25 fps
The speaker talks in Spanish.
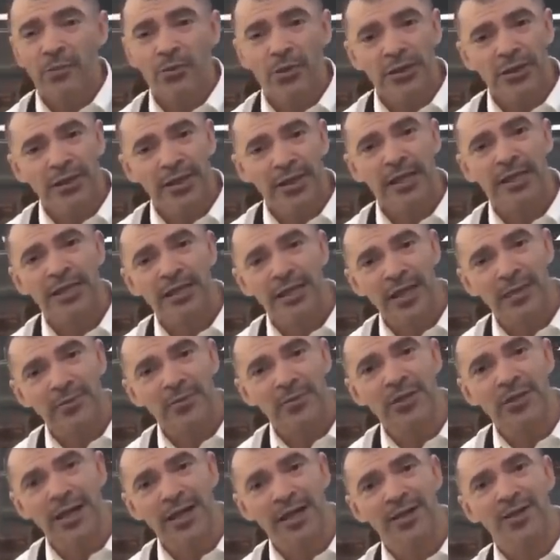pues ya
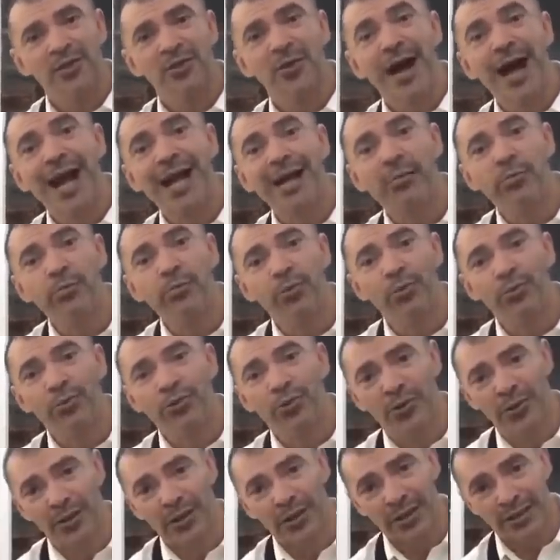estamos llegando al
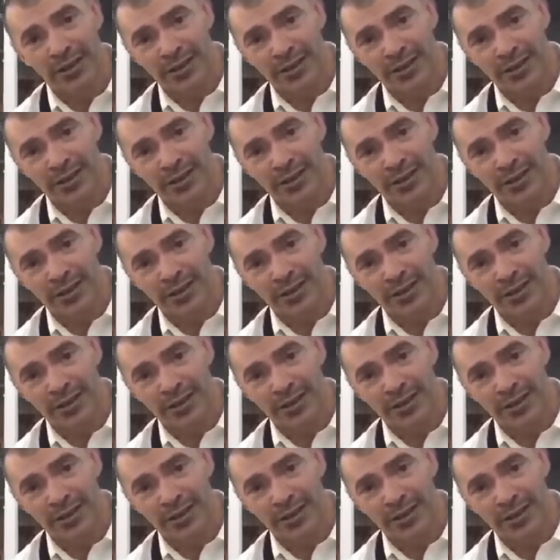punto que